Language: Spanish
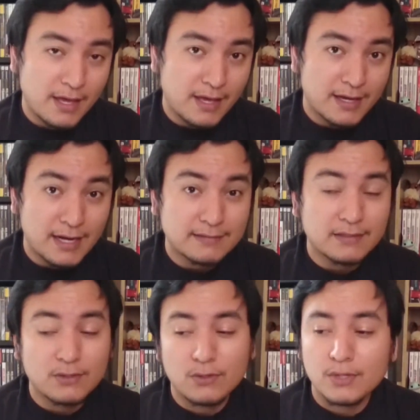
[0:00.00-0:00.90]
eh,
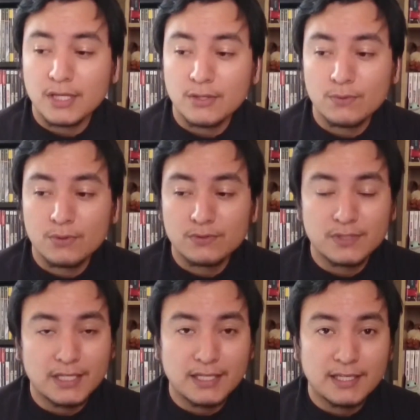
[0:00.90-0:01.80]
clásico y
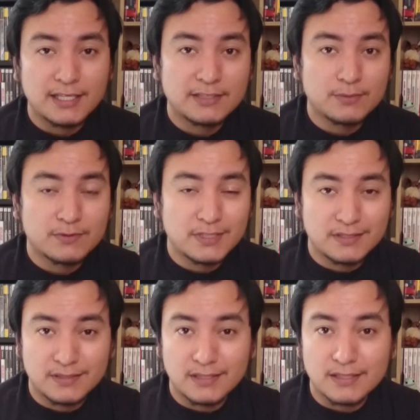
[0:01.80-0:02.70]
unos de Xbox
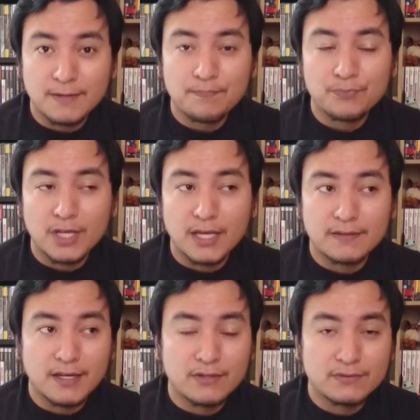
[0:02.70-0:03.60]
360,
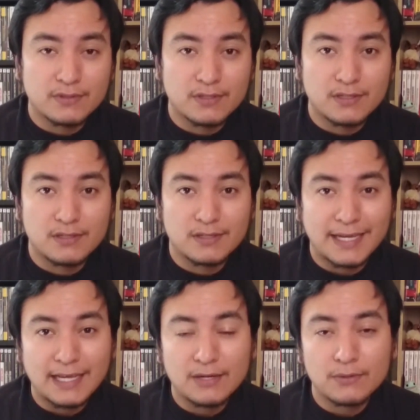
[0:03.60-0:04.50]
entre ellos
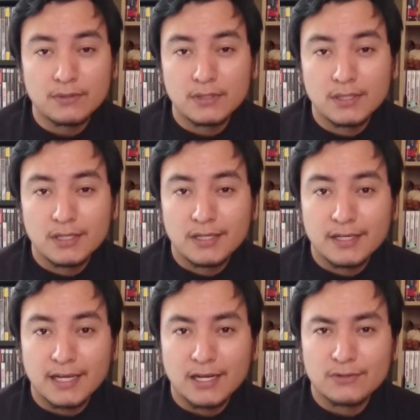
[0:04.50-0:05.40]
el Halo,
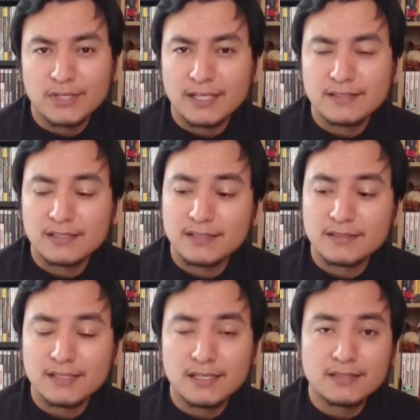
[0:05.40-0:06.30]
Halo 3, el
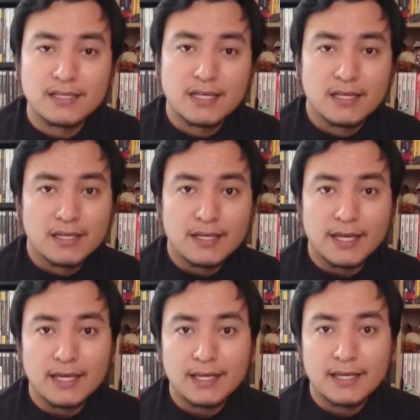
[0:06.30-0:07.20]
Essentials.
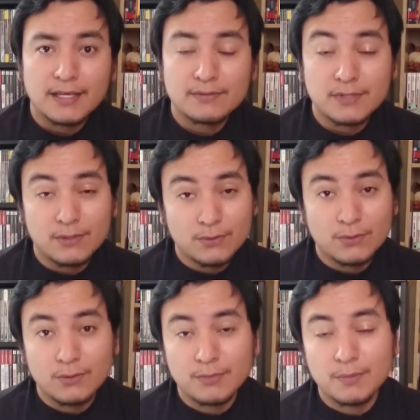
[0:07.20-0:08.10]
Eh, un
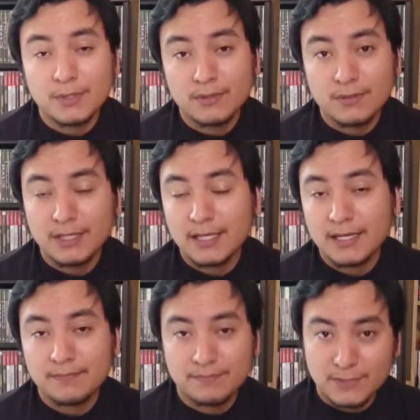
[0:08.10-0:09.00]
saludo, mi amigo
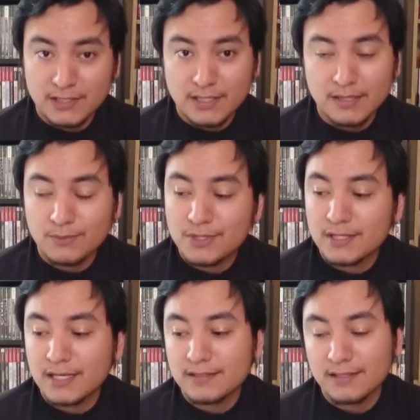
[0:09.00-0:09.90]
Edgar. Chacharas,
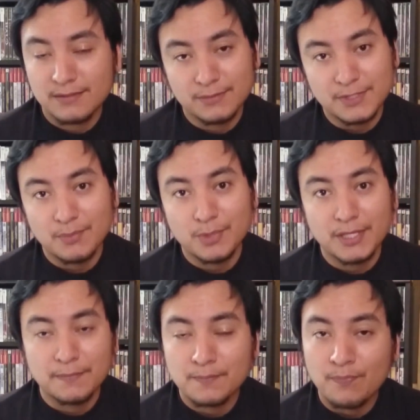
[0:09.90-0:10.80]
muchas gracias, como
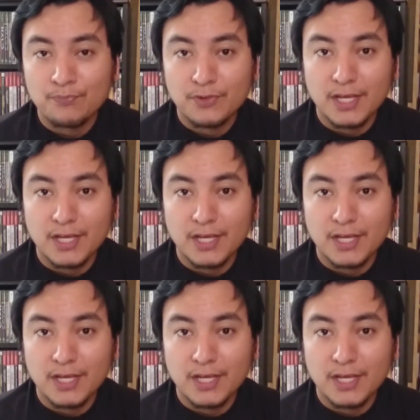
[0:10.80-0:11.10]
siempre.